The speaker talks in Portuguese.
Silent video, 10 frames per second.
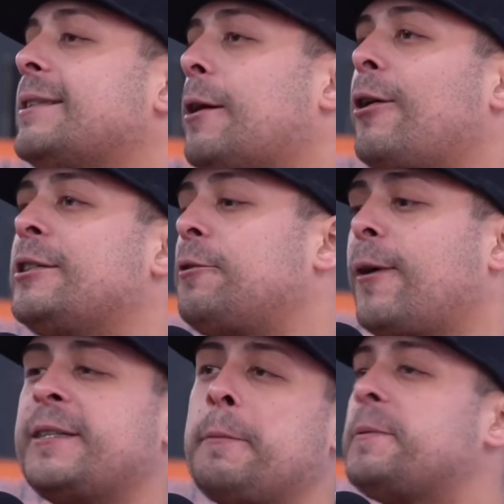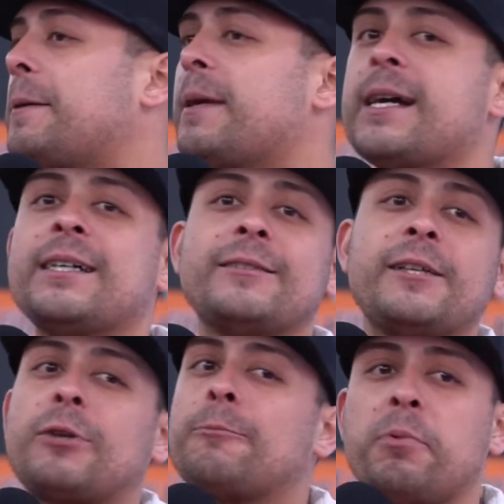então a gente foi sempre se amigando,
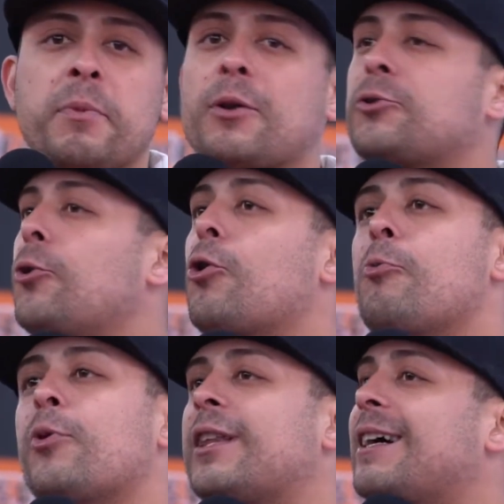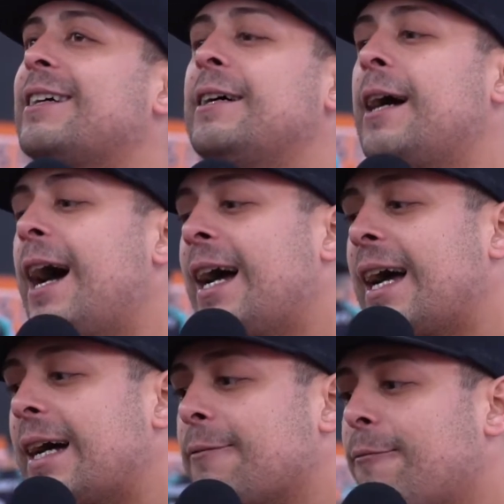desde o primeiro jogo, muita
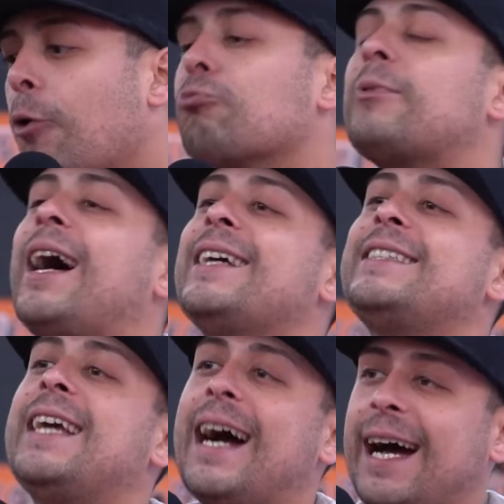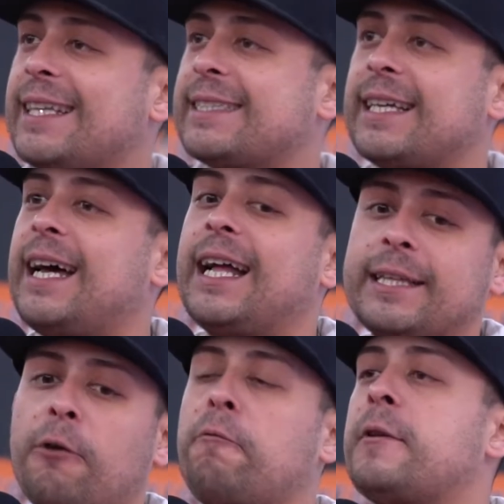vontade, raça
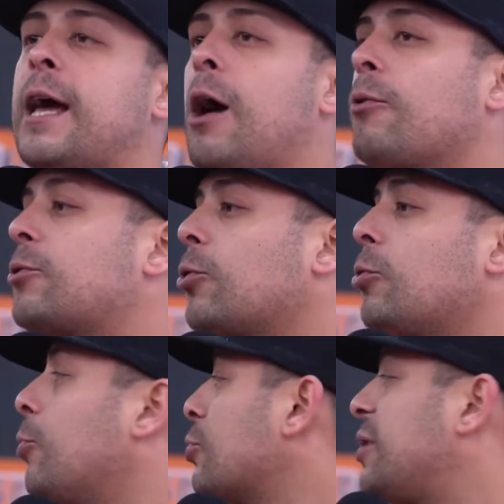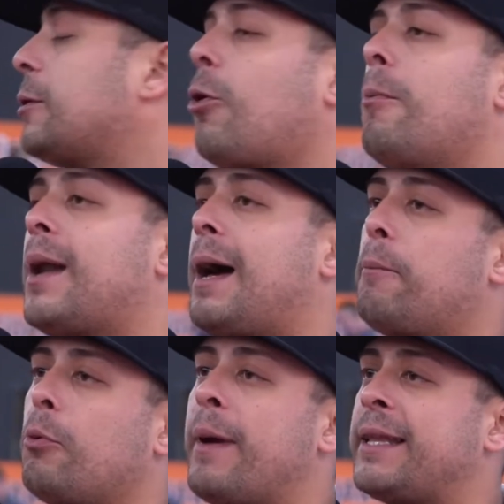até o final e todo mundo se cobrar
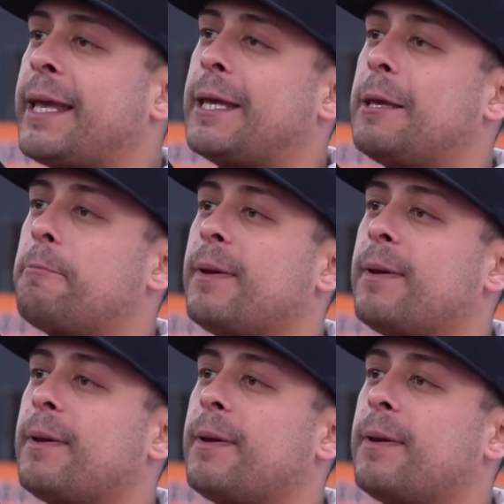pro bem da equipe.